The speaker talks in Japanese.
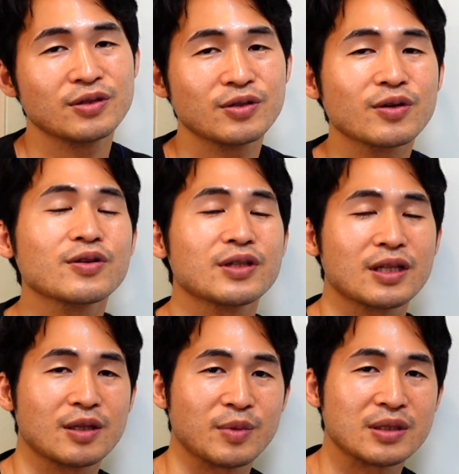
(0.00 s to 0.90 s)
いうことに
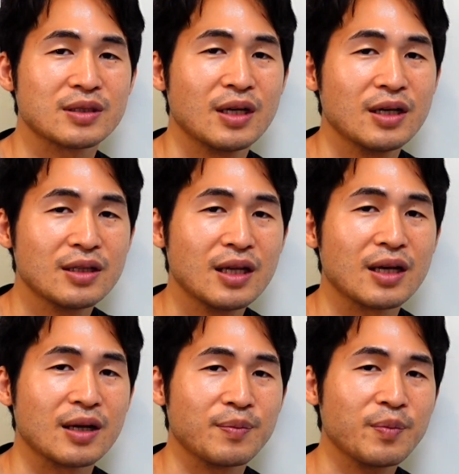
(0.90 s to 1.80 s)
なっています
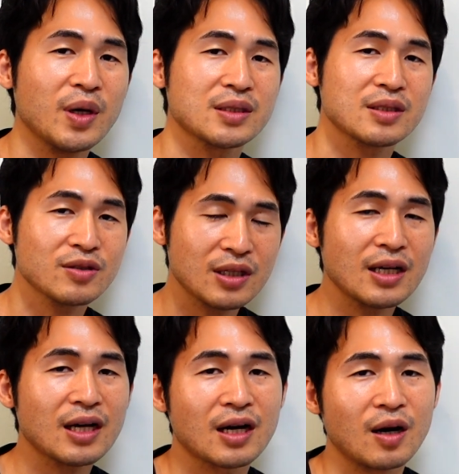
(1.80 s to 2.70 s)
で、まあ、子宮頸
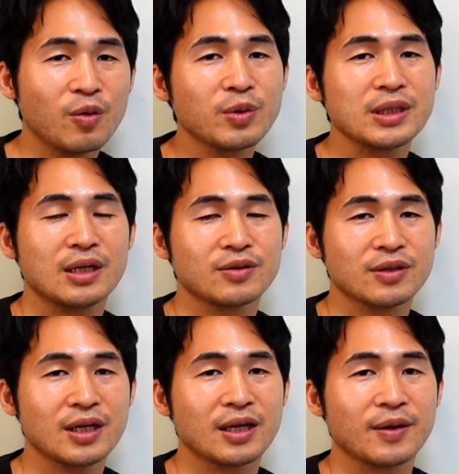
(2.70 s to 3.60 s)
がんが主になるの
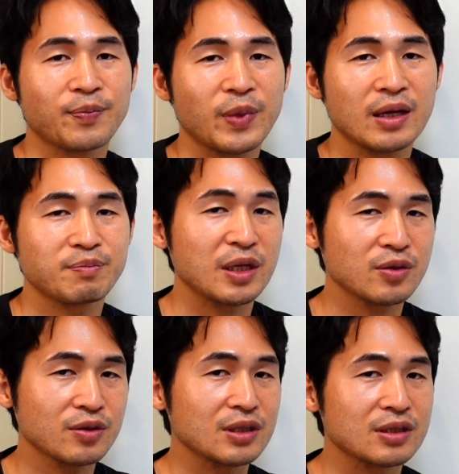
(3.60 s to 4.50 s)
で、まあ、
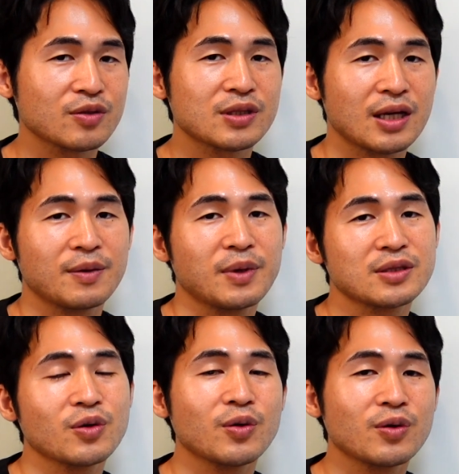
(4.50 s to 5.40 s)
特に女性、まあ、
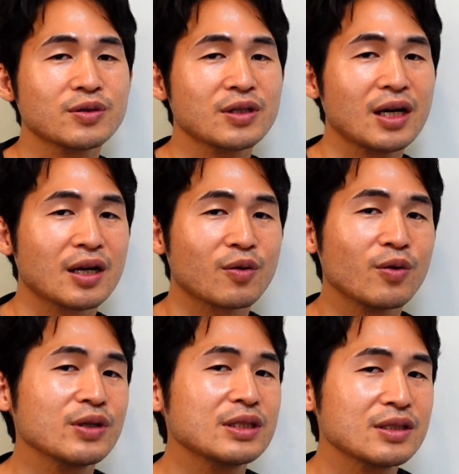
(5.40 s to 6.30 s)
小6から
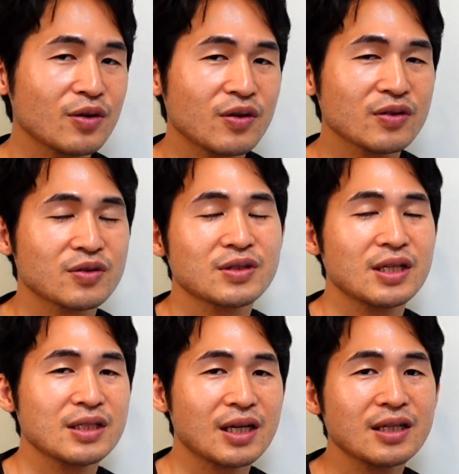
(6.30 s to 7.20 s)
高1の女
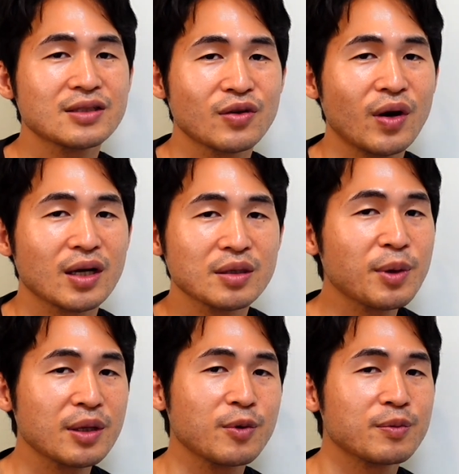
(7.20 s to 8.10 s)
性に関しては
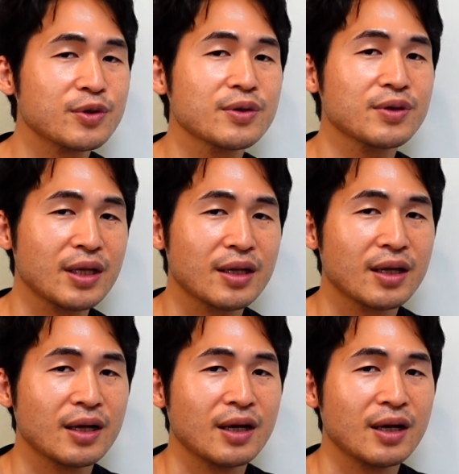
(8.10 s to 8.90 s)
今でも無料で